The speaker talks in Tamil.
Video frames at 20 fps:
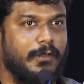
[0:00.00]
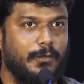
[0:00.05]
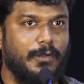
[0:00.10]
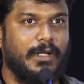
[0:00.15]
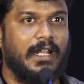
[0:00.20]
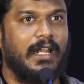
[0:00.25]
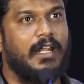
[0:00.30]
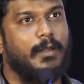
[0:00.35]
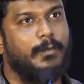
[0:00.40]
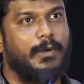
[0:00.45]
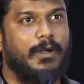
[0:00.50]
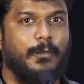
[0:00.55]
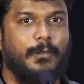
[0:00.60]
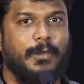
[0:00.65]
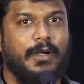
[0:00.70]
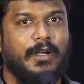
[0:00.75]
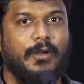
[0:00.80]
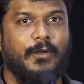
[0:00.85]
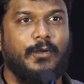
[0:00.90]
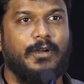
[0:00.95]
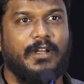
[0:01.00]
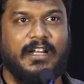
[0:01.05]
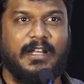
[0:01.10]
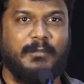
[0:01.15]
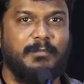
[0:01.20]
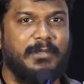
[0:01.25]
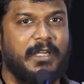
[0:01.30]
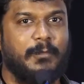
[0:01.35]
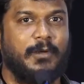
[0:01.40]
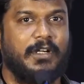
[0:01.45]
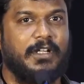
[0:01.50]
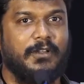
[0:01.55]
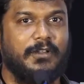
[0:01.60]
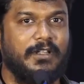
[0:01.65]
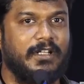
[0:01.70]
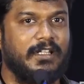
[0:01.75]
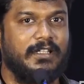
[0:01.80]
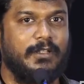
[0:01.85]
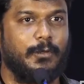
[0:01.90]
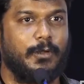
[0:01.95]
வெறும் நல்ல படம் பண்ணோன்ற நம்பிக்கை மட்டும்
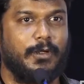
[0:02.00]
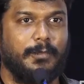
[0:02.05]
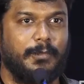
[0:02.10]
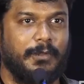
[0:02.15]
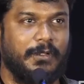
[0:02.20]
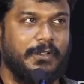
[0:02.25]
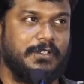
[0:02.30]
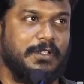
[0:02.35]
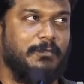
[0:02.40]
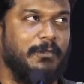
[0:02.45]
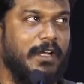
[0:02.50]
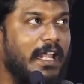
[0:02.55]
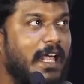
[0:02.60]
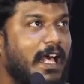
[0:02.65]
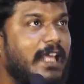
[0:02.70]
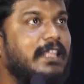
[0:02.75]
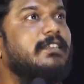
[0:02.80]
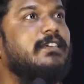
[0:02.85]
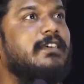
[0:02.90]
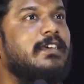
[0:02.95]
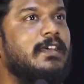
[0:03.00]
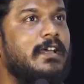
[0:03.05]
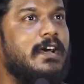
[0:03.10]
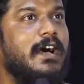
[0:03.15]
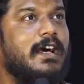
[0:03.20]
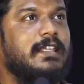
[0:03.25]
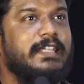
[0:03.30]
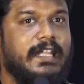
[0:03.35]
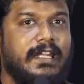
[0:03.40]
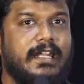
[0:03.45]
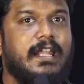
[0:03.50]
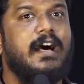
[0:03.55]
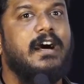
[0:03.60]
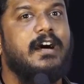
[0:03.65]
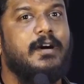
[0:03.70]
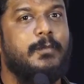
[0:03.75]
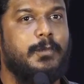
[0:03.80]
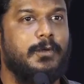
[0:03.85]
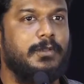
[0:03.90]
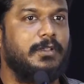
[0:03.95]
இருந்து ஒன்றும் பிரயோஜனம் இல்லை அது அது என்ன
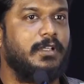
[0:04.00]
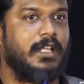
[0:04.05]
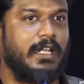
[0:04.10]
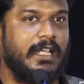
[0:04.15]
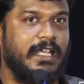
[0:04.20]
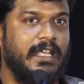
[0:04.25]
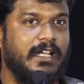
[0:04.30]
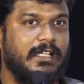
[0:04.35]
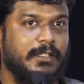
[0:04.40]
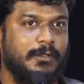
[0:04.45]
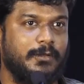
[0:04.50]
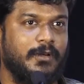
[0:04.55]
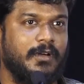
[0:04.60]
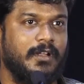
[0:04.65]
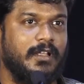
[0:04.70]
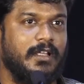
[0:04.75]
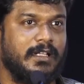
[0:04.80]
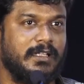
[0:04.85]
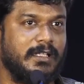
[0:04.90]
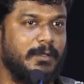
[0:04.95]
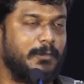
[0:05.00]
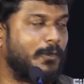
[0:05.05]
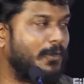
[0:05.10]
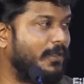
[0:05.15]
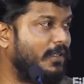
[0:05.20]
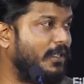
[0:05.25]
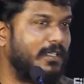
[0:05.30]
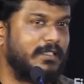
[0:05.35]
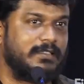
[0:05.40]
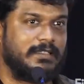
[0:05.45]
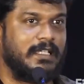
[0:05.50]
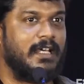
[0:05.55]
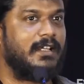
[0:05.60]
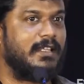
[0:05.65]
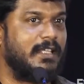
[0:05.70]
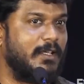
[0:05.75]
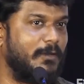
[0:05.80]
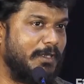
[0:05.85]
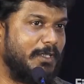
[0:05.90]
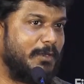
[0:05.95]
ஆக போகுதுங்கிற ஏக்கத்தோட இருந்தபோது
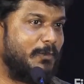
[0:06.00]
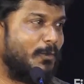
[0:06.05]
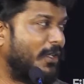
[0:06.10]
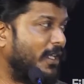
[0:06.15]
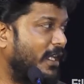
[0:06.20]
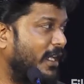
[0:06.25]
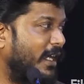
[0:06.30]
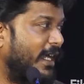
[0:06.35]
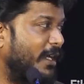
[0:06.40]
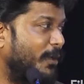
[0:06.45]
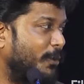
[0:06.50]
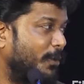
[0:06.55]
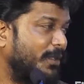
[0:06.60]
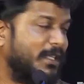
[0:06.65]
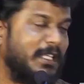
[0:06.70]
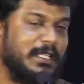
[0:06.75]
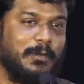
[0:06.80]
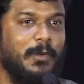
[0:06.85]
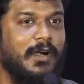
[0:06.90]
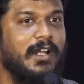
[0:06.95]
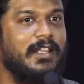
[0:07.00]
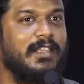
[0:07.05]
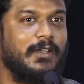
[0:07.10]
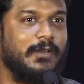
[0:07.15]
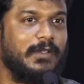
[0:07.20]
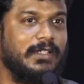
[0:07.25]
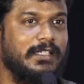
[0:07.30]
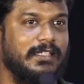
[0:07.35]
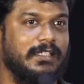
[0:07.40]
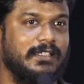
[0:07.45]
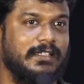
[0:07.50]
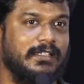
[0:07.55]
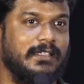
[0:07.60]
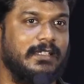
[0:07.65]
சார் தான் வந்து முதல்ல கை கொடுத்து அந்த படத்தை வந்து